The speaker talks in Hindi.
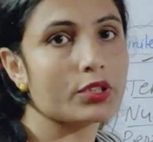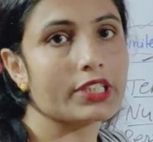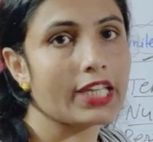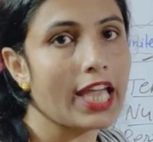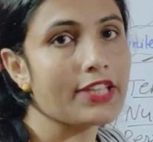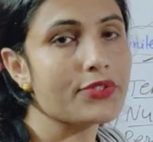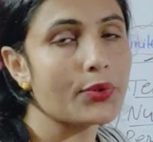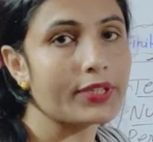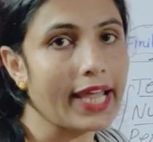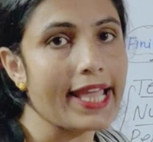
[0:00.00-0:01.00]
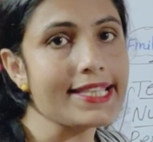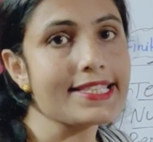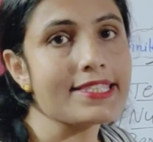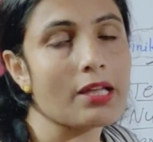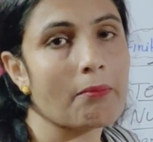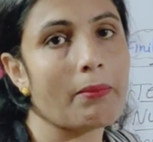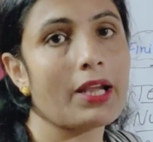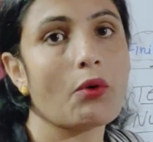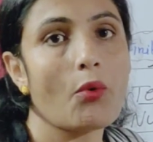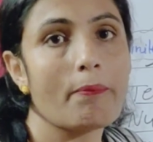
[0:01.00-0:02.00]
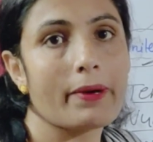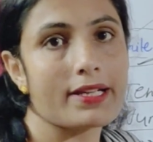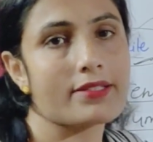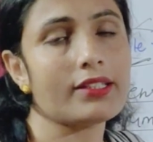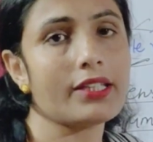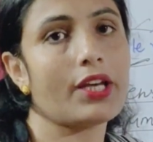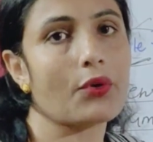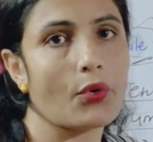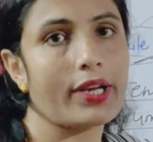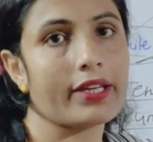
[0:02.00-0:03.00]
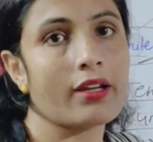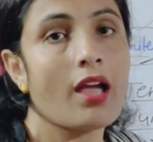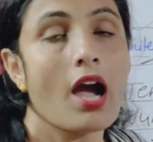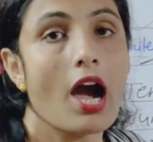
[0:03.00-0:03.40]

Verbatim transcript: होती हैं जो टेंस नंबर और पर्सन के अकॉर्डिंग